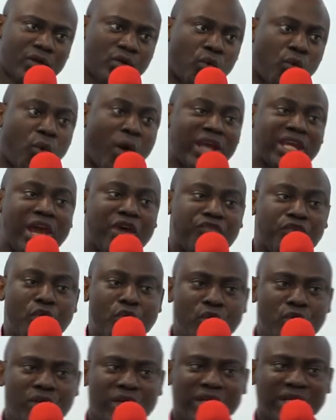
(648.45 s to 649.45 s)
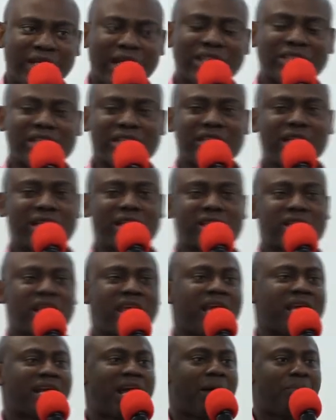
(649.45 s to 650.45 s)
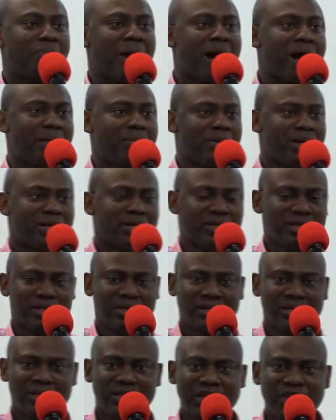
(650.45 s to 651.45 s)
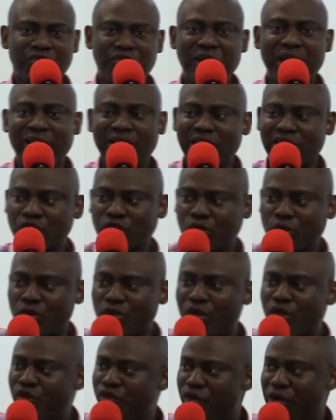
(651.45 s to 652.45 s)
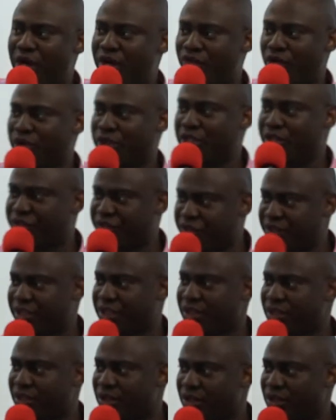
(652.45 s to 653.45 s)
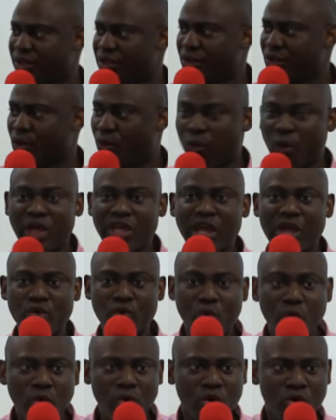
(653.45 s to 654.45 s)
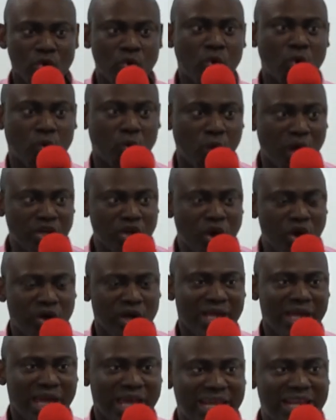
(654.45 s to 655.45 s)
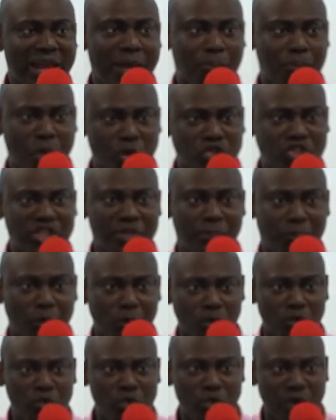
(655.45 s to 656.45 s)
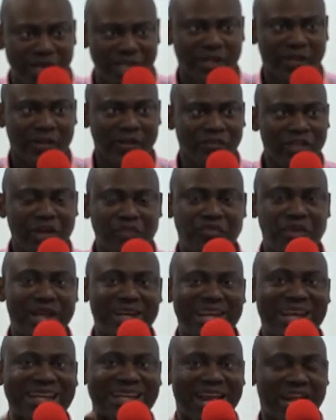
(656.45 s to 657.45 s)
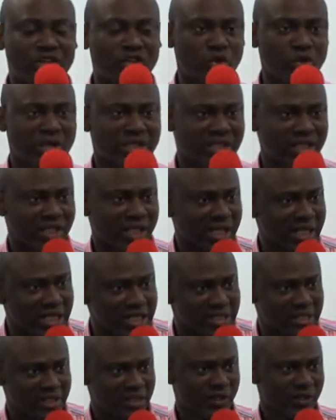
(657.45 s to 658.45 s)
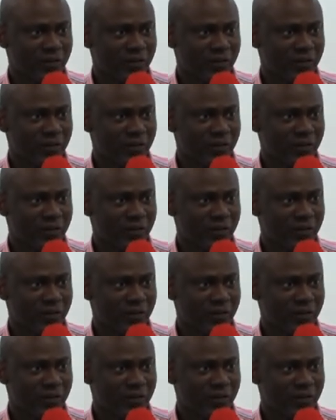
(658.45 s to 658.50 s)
Croyez-vous que Jésus-Christ est capable de faire quelque chose de nouveau dans votre vie Croyez-nous, nous croyons, il est possible pour lui de faire des grandes choses dans cette église.